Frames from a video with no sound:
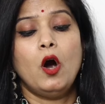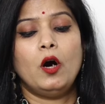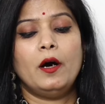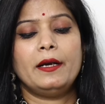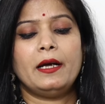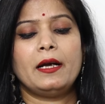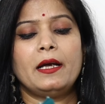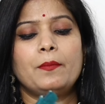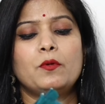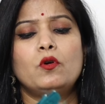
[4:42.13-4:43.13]
और
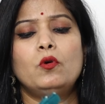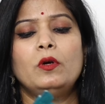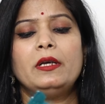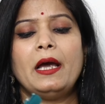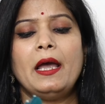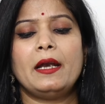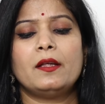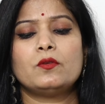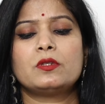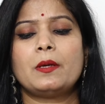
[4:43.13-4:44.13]
अगर आपको खोलना है
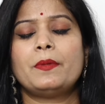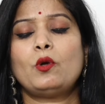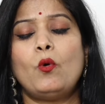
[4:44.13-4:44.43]
ना तो उसके भी